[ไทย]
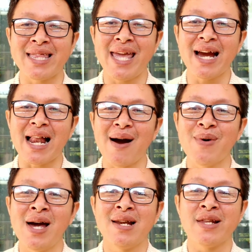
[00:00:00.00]
ณนี้ครับ
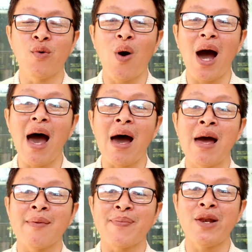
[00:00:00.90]
หรือว่า
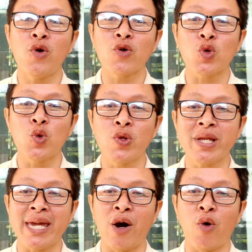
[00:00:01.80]
ไปลงทุน
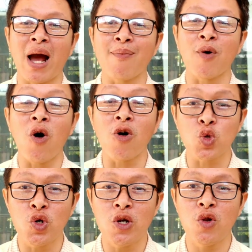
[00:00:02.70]
เกี่ยวกับกอง
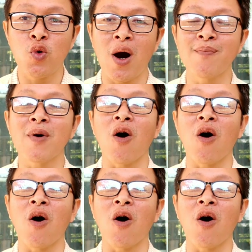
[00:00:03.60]
ทุนรวม